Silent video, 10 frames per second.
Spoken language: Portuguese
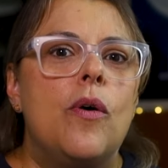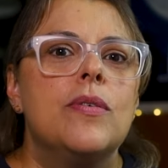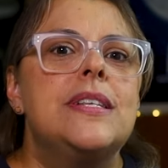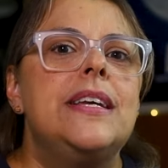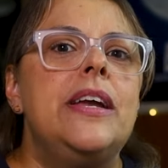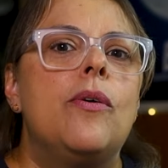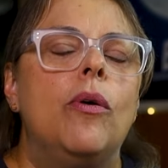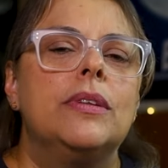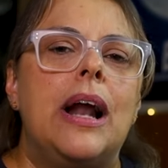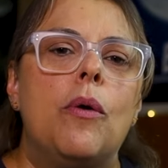consegui
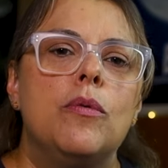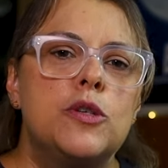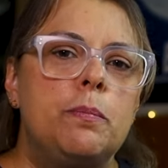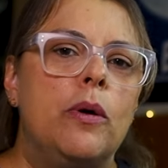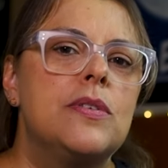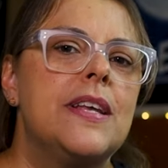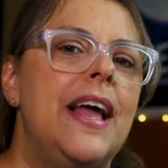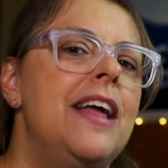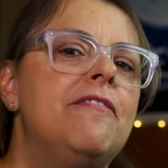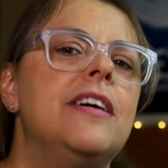encontrar alguns pontos
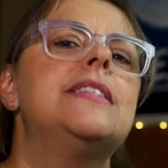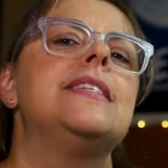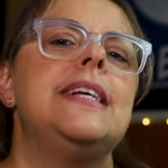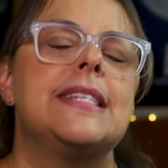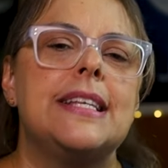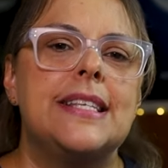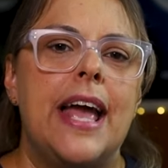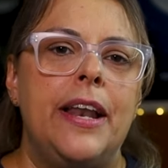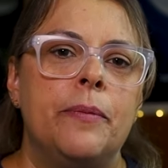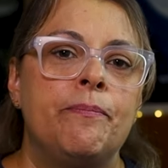relevantes nessa
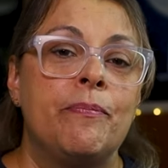série.